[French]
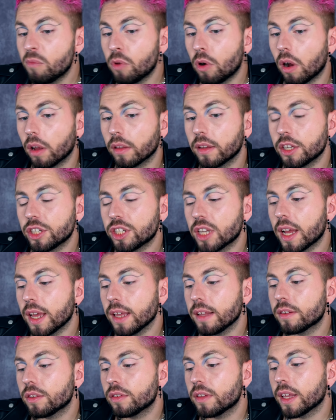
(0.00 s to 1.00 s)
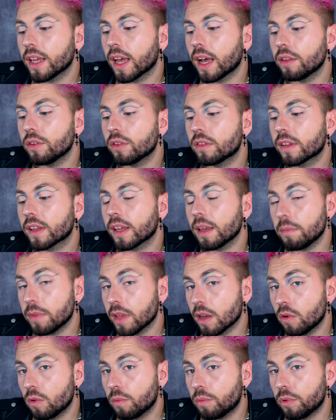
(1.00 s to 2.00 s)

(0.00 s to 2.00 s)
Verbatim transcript: Bon alors déjà il se dégrade très bien au